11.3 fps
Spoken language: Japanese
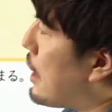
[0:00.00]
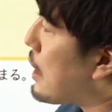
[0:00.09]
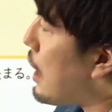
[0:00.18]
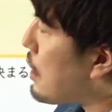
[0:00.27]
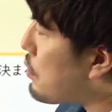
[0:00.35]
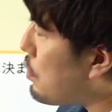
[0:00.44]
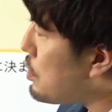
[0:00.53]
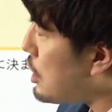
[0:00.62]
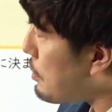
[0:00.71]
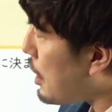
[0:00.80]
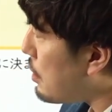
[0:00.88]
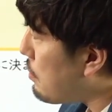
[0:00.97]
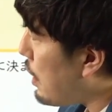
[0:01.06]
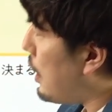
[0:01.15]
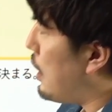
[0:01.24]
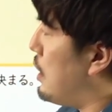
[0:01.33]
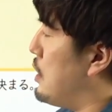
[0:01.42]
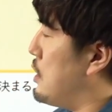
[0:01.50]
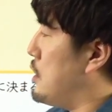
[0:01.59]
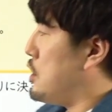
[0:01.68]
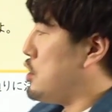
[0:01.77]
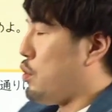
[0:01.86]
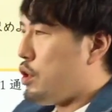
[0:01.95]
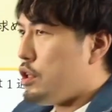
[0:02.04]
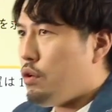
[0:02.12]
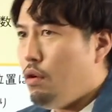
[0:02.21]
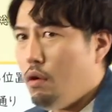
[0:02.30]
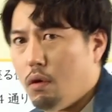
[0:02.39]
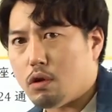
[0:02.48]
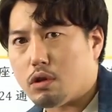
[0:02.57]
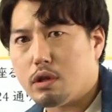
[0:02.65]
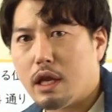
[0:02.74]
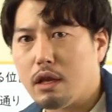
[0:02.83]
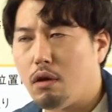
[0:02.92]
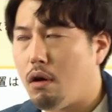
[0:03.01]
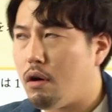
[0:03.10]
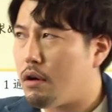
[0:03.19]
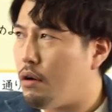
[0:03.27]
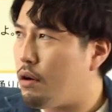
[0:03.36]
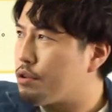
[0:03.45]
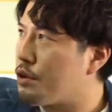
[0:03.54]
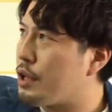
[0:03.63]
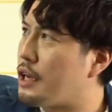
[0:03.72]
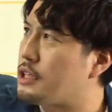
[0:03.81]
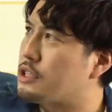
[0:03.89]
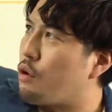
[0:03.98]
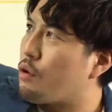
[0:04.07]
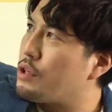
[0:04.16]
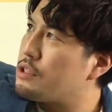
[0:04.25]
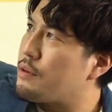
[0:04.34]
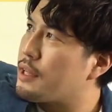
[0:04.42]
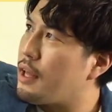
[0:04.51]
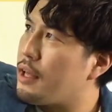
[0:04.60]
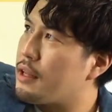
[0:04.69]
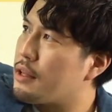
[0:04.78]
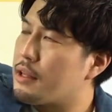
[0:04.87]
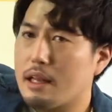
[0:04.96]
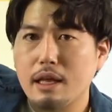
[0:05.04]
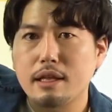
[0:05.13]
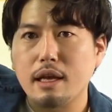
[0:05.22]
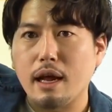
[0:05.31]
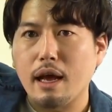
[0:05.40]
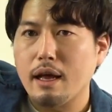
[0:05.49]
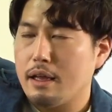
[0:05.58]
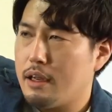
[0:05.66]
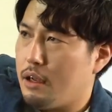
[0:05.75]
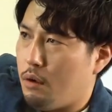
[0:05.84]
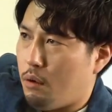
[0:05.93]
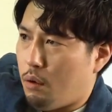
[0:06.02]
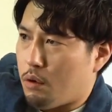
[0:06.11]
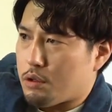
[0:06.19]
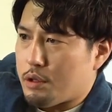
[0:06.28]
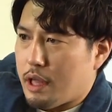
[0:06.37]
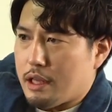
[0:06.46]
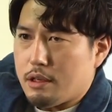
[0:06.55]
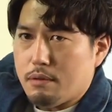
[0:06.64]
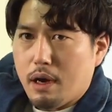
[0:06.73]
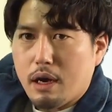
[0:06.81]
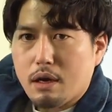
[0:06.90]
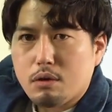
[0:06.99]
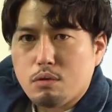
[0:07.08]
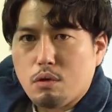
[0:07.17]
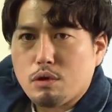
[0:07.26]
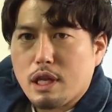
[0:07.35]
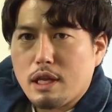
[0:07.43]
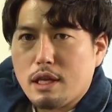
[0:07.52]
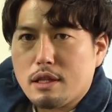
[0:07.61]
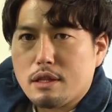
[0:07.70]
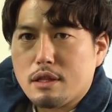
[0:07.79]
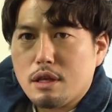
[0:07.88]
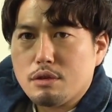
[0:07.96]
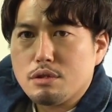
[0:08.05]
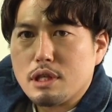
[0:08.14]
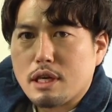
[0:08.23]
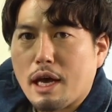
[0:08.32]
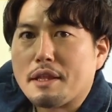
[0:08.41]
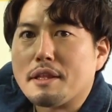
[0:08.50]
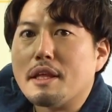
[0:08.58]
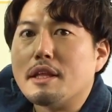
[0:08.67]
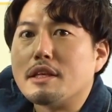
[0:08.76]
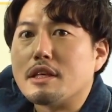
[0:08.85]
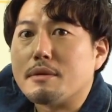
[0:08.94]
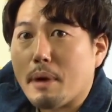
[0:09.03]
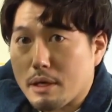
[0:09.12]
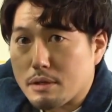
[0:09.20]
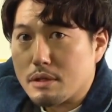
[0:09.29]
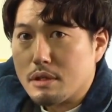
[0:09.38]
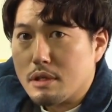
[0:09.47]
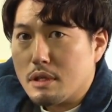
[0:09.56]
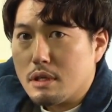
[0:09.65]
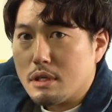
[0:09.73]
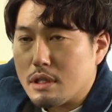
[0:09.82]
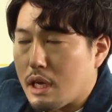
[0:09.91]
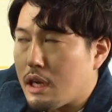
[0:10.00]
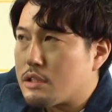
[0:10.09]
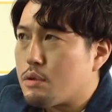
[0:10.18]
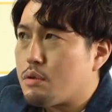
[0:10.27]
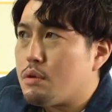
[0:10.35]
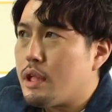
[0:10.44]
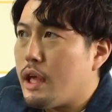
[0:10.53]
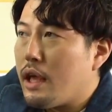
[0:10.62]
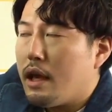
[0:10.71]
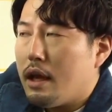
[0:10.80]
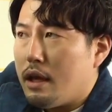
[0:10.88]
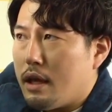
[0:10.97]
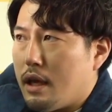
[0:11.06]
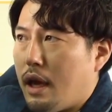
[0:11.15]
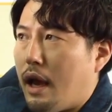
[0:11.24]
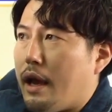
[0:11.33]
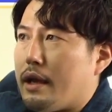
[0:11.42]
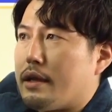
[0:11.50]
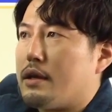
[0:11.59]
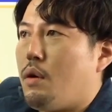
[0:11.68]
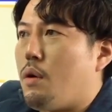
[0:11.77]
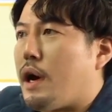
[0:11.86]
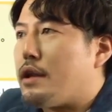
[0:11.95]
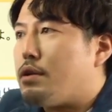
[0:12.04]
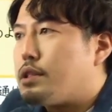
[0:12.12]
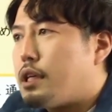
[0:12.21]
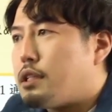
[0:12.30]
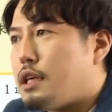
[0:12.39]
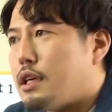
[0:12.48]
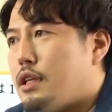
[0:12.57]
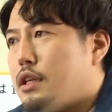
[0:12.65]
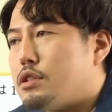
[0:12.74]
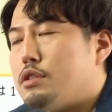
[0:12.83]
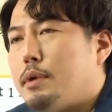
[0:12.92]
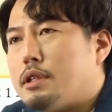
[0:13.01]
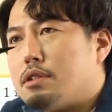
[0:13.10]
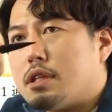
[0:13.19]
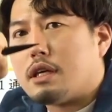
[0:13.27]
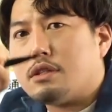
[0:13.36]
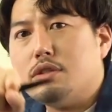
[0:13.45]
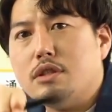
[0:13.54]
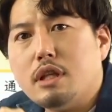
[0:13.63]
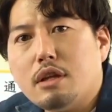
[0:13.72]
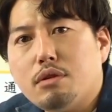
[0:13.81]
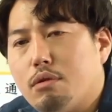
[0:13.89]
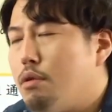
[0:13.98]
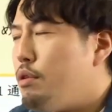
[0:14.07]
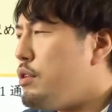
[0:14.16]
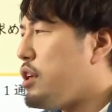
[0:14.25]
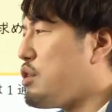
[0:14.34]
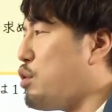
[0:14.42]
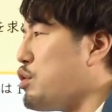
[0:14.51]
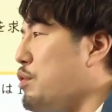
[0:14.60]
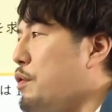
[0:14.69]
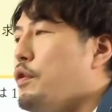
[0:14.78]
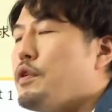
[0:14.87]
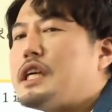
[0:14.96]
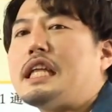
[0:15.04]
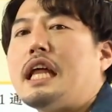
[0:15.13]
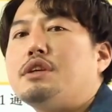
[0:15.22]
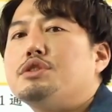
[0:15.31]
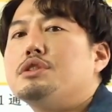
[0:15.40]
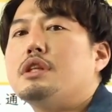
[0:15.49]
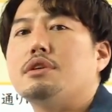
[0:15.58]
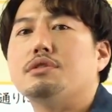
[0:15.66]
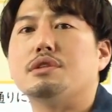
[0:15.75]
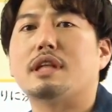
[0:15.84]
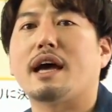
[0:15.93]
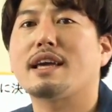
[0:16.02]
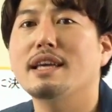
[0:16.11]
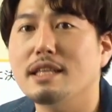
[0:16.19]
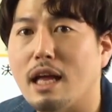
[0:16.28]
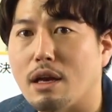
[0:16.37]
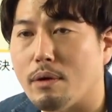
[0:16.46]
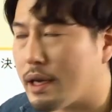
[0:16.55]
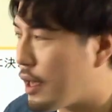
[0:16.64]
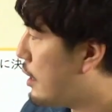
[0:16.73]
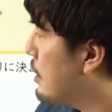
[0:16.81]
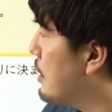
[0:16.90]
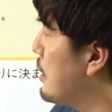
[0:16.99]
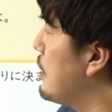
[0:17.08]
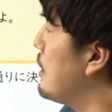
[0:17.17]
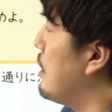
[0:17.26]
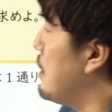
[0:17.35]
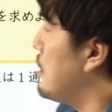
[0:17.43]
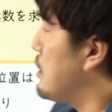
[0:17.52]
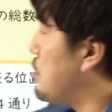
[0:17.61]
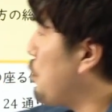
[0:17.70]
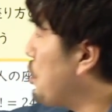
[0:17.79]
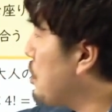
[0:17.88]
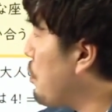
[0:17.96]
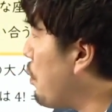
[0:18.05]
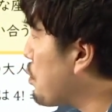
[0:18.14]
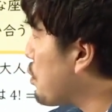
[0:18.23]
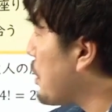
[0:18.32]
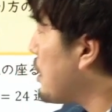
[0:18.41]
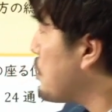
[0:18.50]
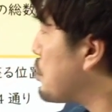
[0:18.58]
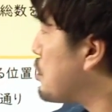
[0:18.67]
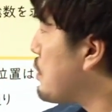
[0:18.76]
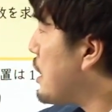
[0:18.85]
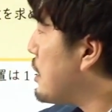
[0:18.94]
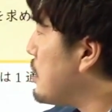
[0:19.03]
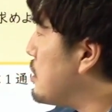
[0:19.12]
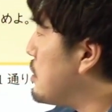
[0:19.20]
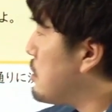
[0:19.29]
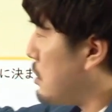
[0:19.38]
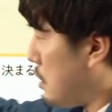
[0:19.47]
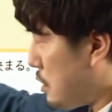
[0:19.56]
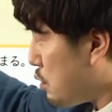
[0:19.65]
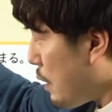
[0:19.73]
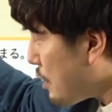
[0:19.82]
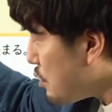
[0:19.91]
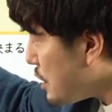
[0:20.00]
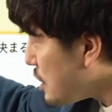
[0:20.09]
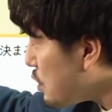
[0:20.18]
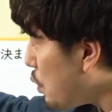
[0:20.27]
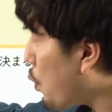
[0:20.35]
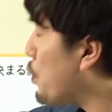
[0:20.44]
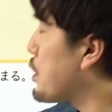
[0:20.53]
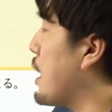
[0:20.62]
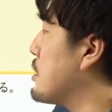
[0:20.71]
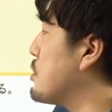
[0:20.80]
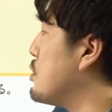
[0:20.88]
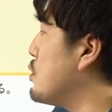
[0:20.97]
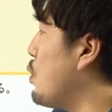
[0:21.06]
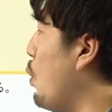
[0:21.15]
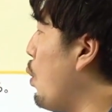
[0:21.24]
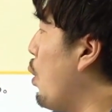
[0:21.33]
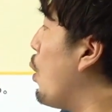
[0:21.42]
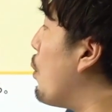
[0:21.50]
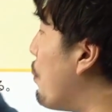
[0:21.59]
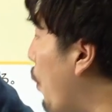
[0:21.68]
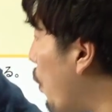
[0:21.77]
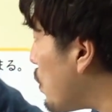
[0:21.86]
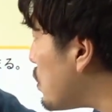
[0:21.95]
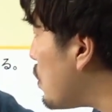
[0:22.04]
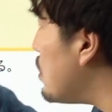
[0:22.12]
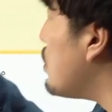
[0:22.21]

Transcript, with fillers: カッコにばんは一人の大人の大人いち、ここに座ってってなったら、大人にはここだねっていう風に勝手に決まる。ならそこで、はい、他の座席に区別ついたところに子供を入れるっていうだけになるわけ。一人の大人の座る位置、座る位置を固定すると、もう一人